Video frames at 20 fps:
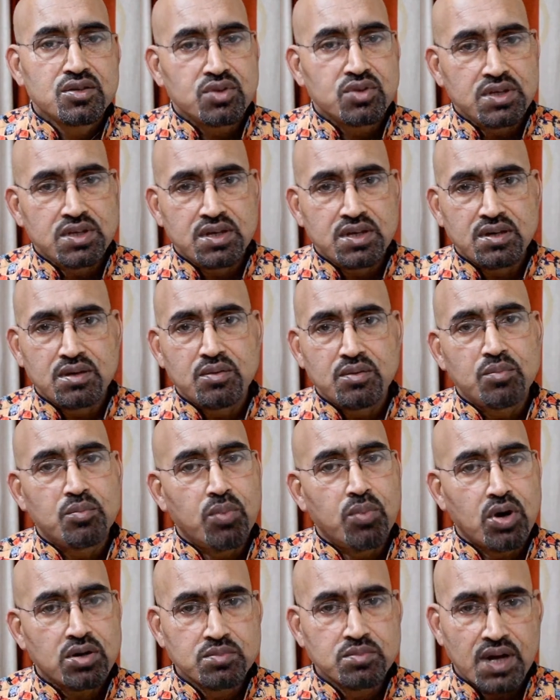तो ये
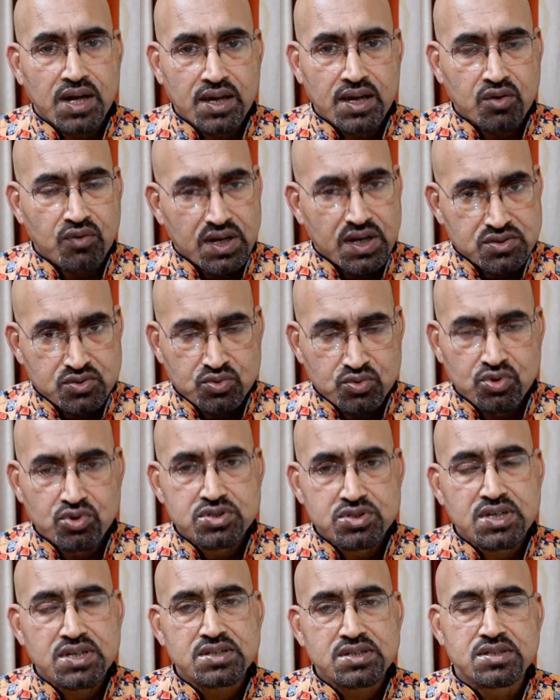बहुत बड़ा एक वास्तु
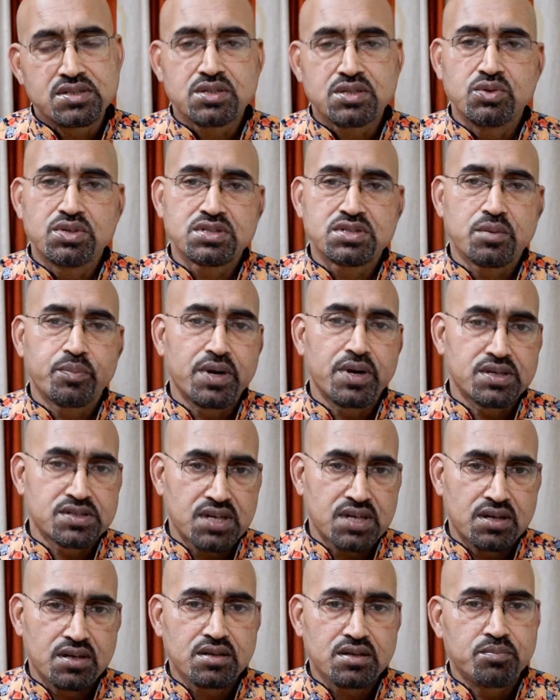दोष है जिसकी वजह से
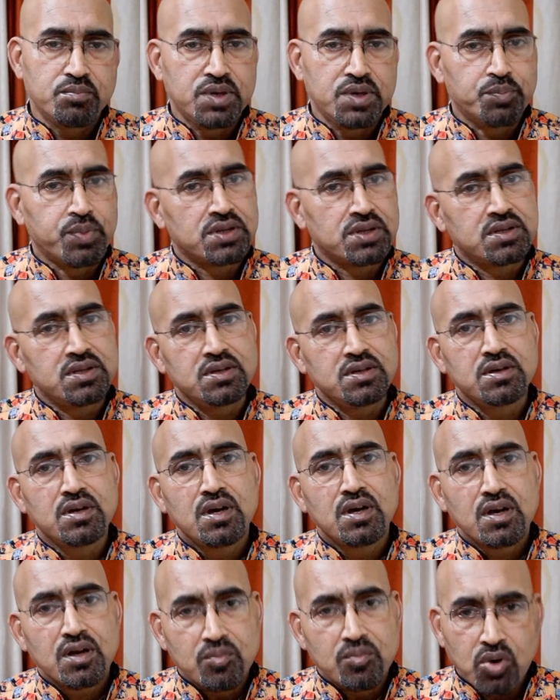परेशानी विपत्ति
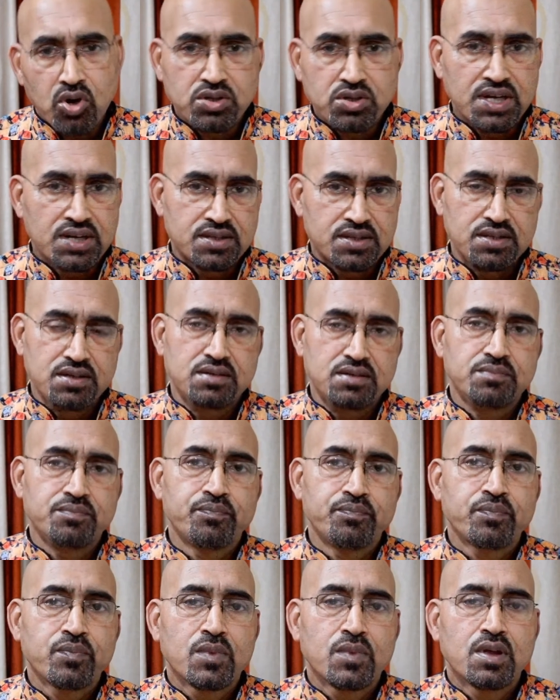बहुत आती है
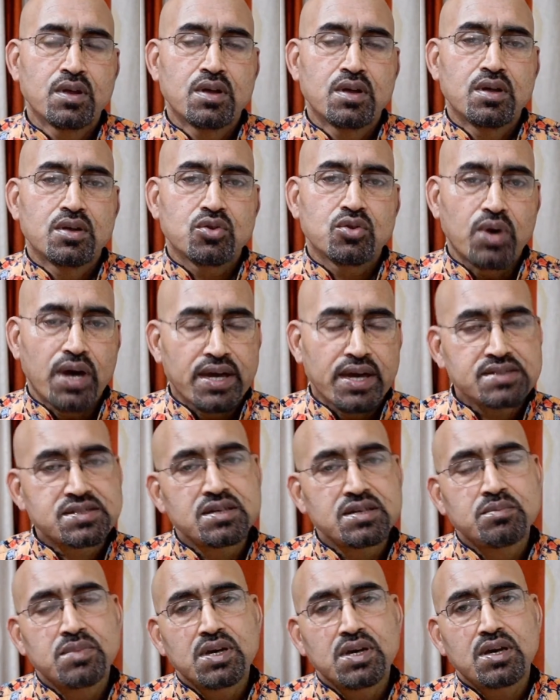तो
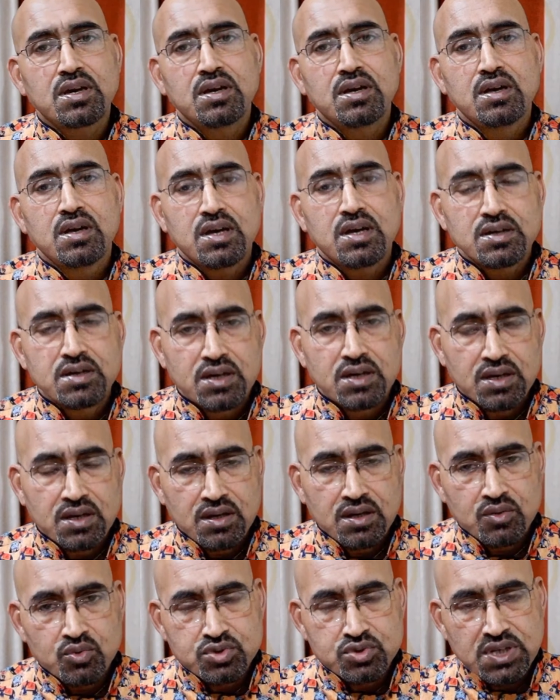ऐसे में
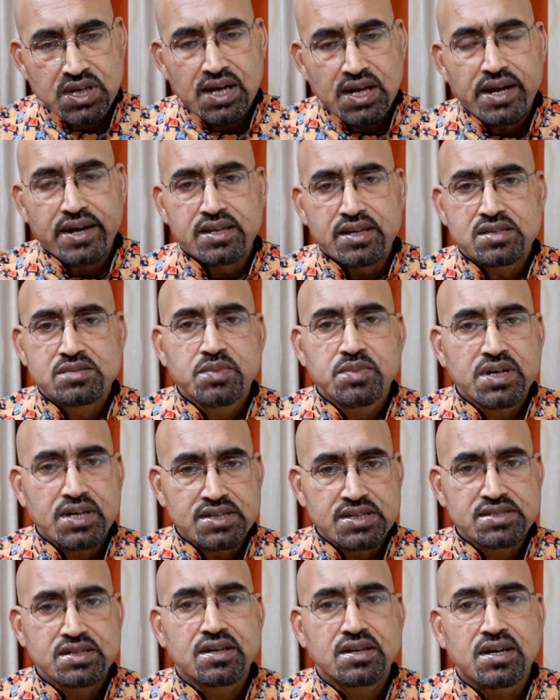उसका एडजस्टमेंट
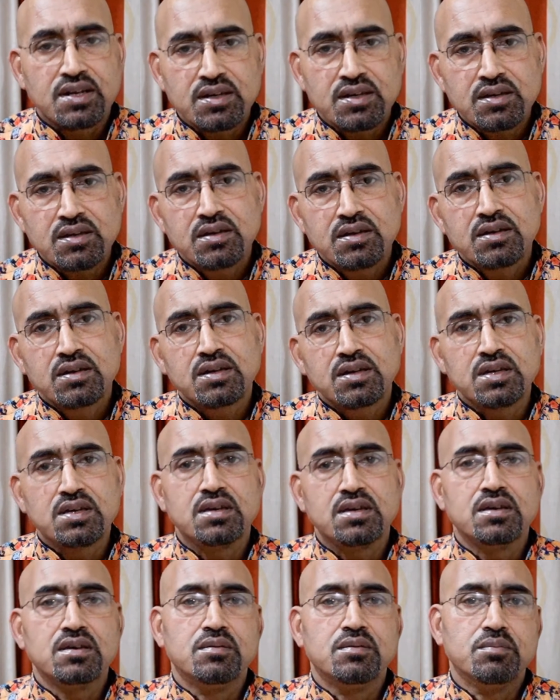ऐसे करें कि
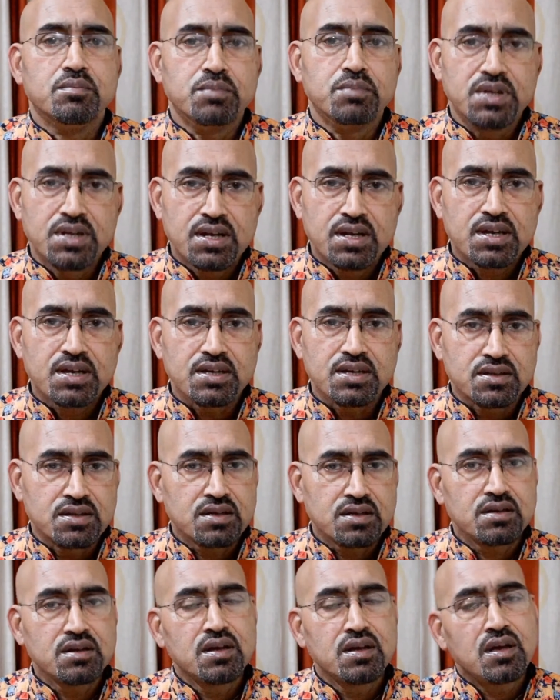मिरर के
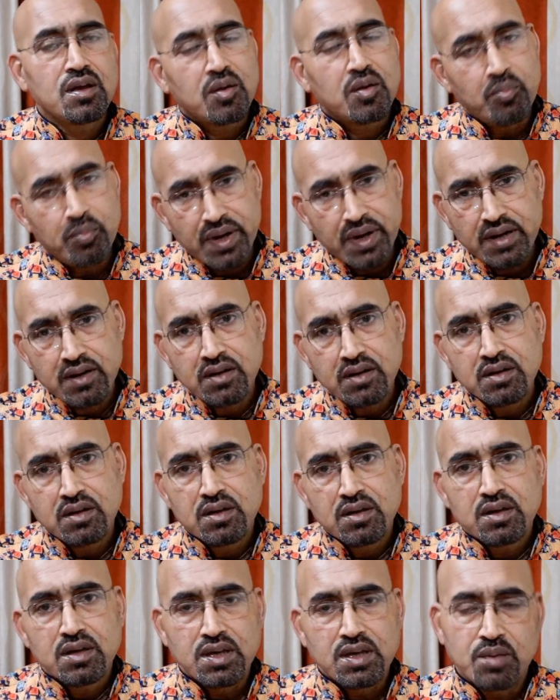अंदर बेड
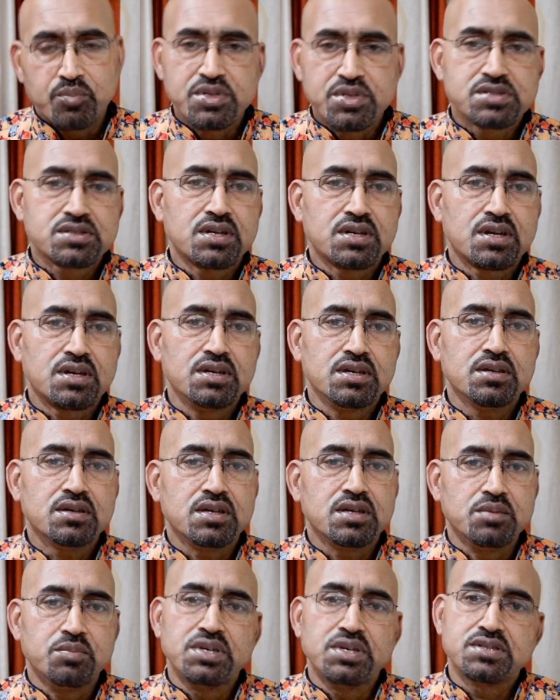या बिस्तर की
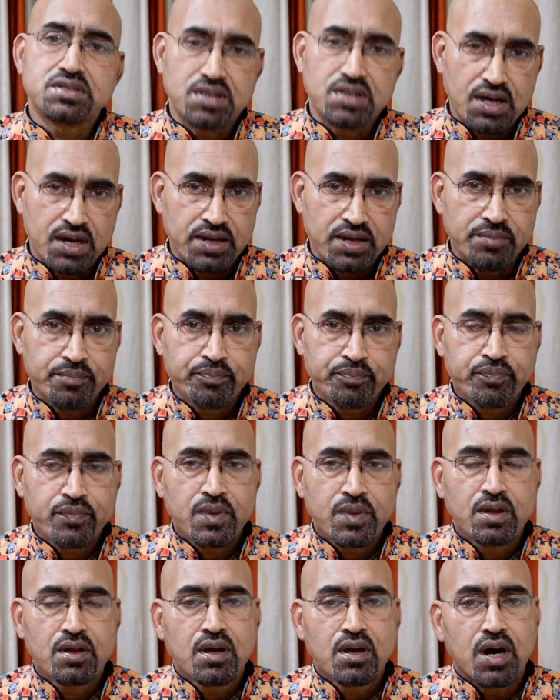इमेज ना आए
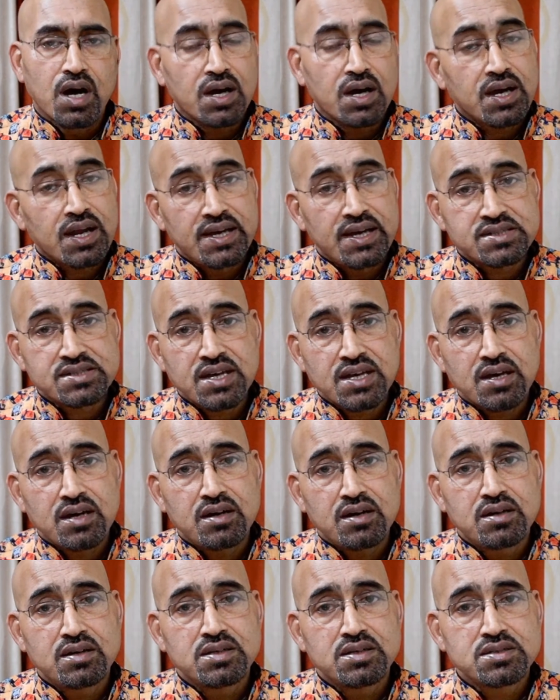अगर ऐसा
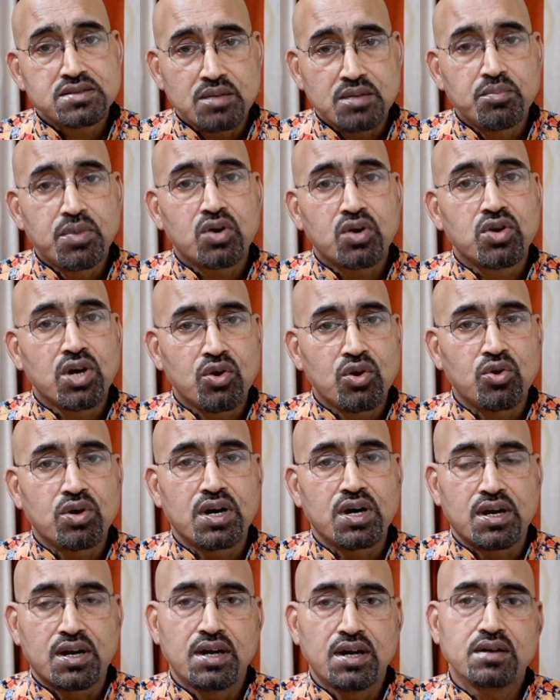संभव ना हो
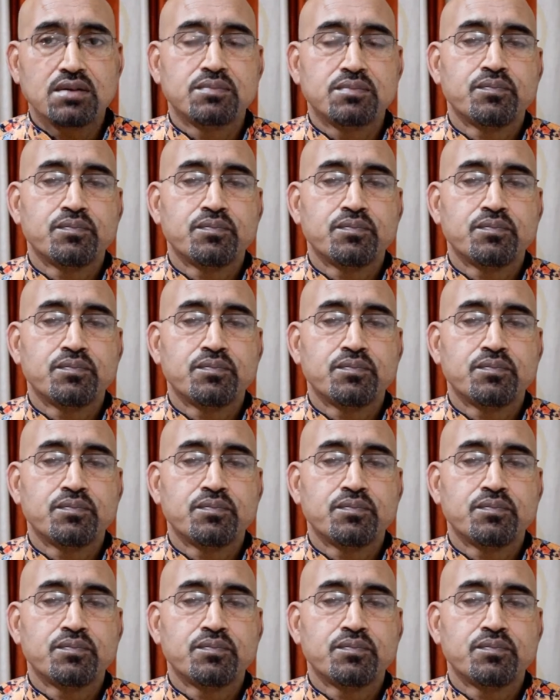करना